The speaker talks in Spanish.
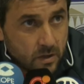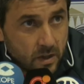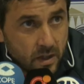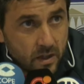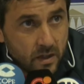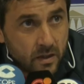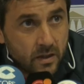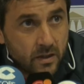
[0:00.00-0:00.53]

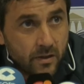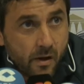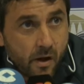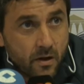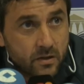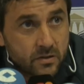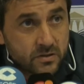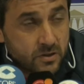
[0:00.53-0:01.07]
Eh,
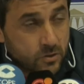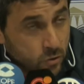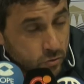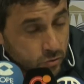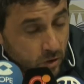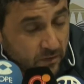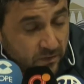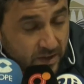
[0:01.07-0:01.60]
si no
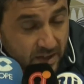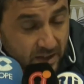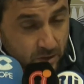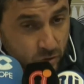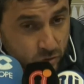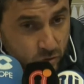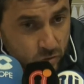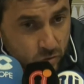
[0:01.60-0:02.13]
todos, es verdad que
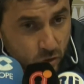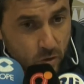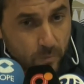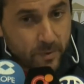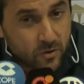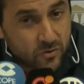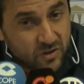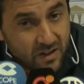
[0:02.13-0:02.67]
no son todos,
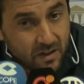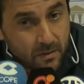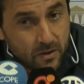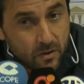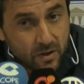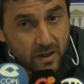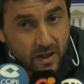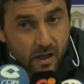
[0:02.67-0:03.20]
pero sí la
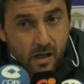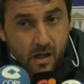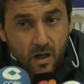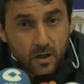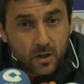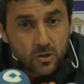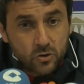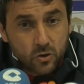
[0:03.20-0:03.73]
mayoría,
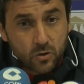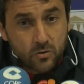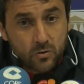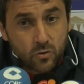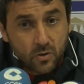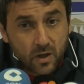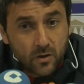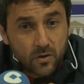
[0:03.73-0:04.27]
son
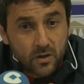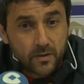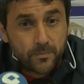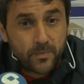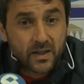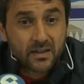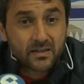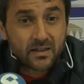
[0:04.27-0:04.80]
jugadores
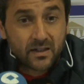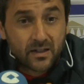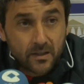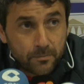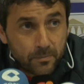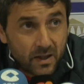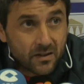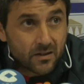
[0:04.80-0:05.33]
para tener
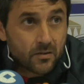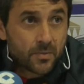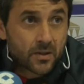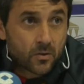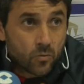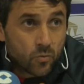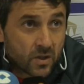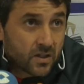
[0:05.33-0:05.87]
espacio,
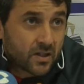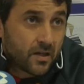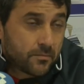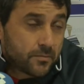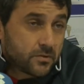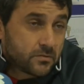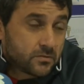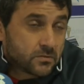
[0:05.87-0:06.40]
para un buen
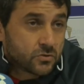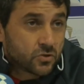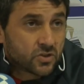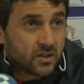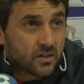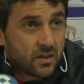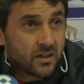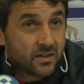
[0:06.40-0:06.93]
campo.
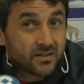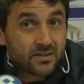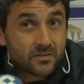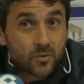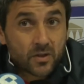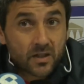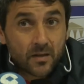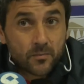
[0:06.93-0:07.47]
Entonces, en ese
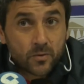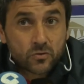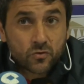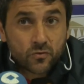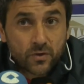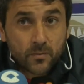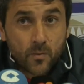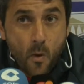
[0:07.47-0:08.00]
tipo de campos
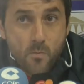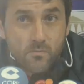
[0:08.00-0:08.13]
sufrimos.